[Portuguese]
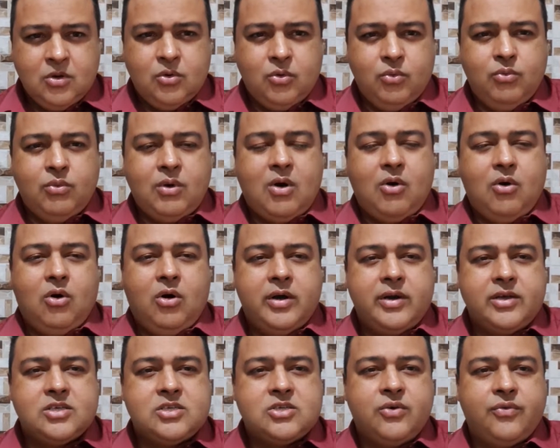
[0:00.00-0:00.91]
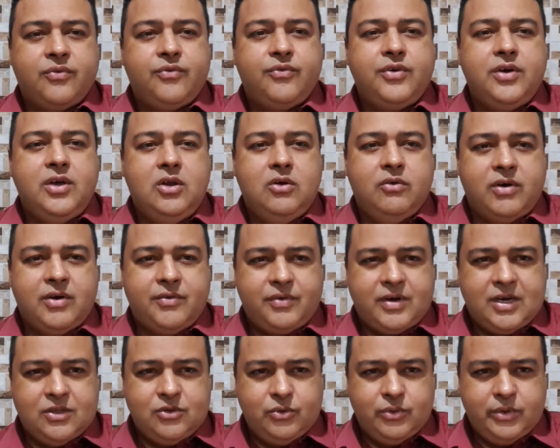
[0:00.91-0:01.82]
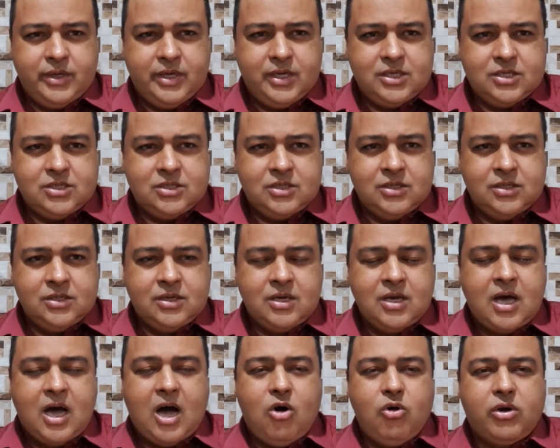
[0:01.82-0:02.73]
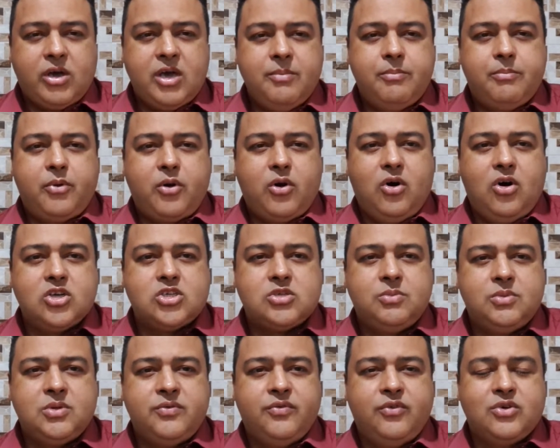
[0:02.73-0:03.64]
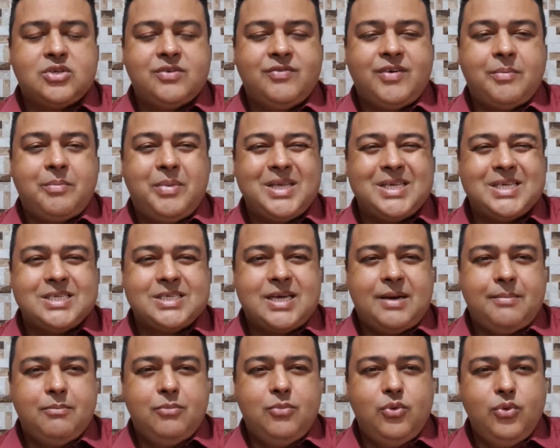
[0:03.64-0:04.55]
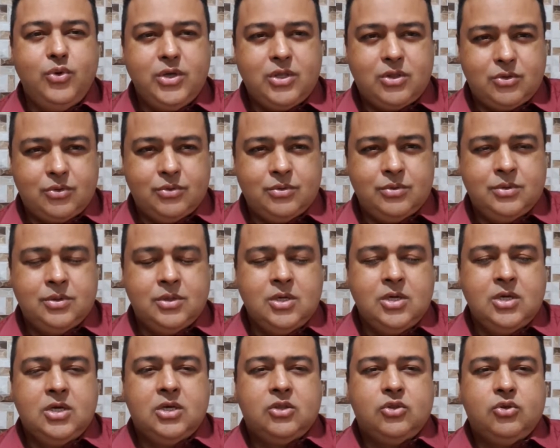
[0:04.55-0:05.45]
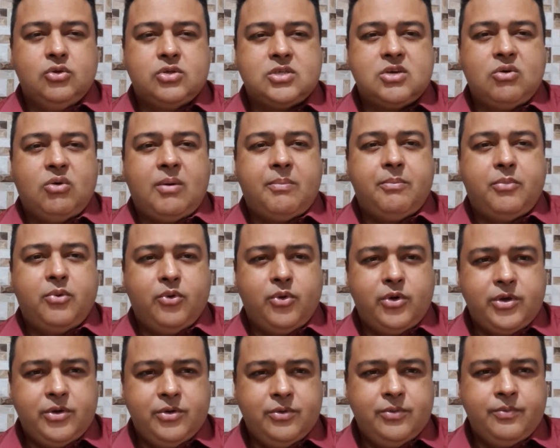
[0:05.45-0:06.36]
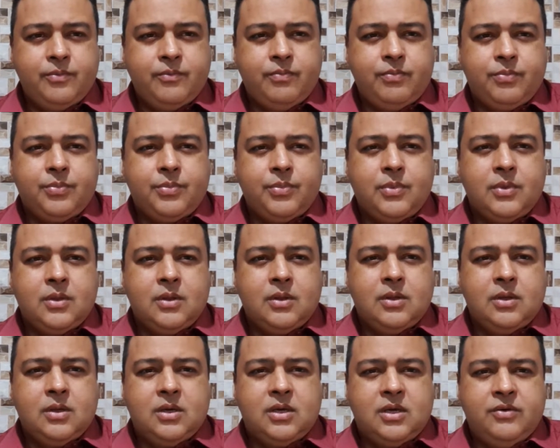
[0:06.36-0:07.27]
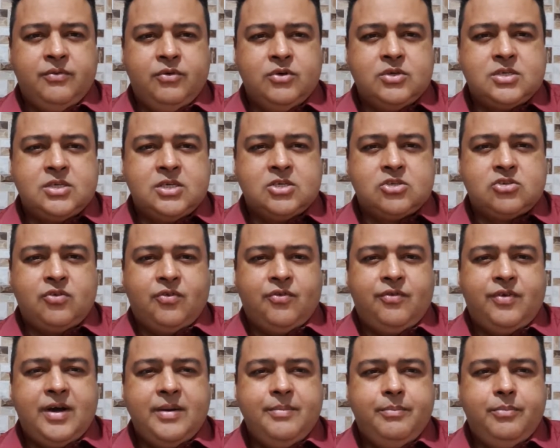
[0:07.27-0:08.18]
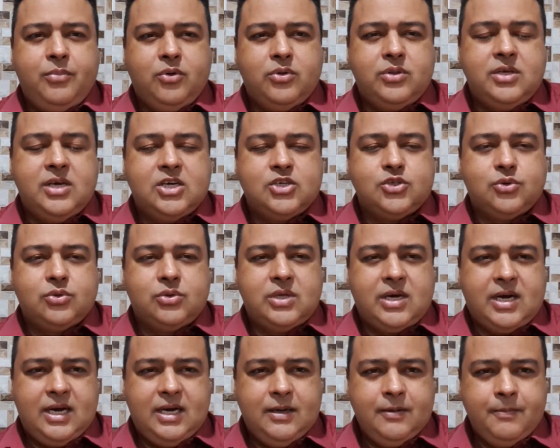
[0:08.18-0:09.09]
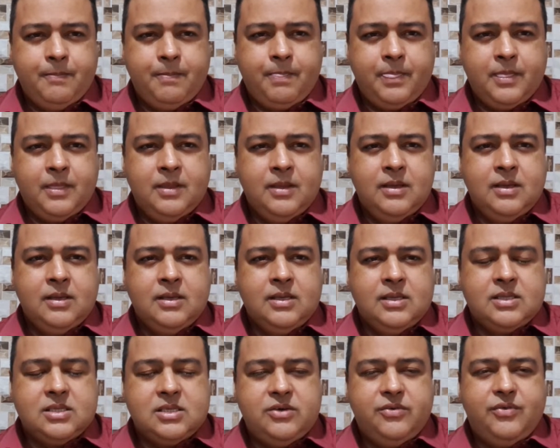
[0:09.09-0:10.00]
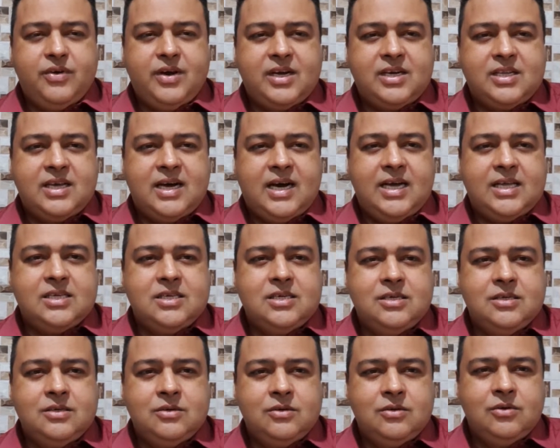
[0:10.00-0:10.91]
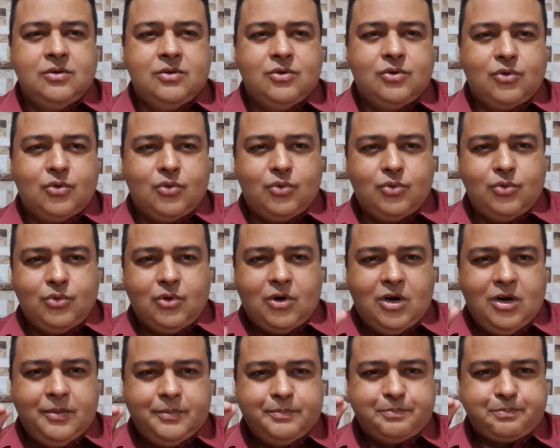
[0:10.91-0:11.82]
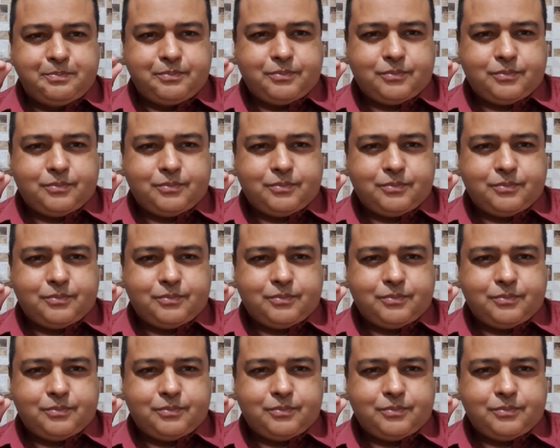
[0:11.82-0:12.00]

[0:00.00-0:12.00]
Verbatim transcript: uma hora seu filho vai ficar doente, alguém próximo de você vai precisar muito do seu apoio e você só vai poder ajudar de verdade com ó